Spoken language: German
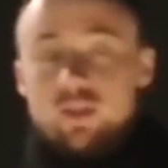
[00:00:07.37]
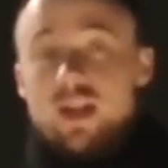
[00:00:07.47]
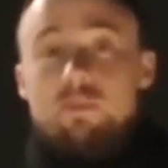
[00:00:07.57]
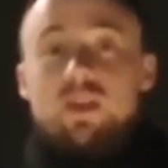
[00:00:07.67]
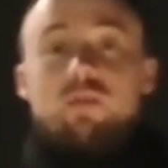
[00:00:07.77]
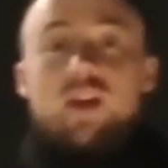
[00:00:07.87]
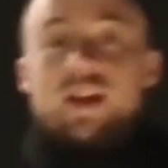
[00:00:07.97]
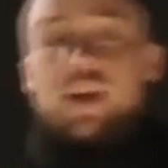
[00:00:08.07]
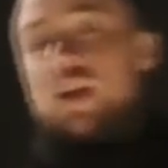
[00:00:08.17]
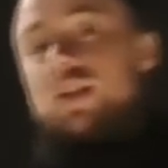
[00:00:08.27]
Und ich habe mir die
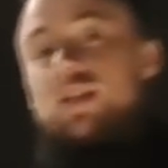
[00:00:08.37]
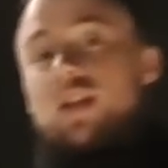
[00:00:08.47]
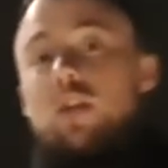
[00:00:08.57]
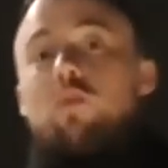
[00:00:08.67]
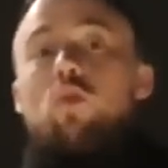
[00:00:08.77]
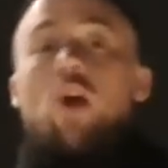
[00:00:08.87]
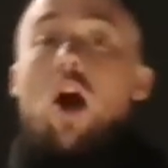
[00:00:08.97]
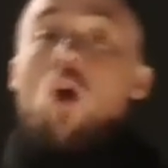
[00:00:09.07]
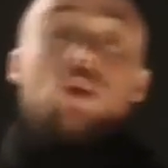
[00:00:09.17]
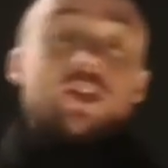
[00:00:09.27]
Frage ehrlich gesagt
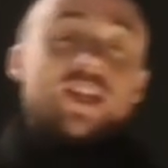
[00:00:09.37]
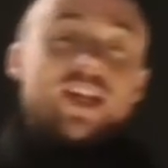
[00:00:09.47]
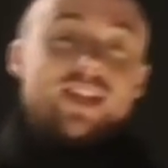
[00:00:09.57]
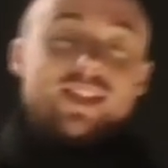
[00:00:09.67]
früher auch gestellt,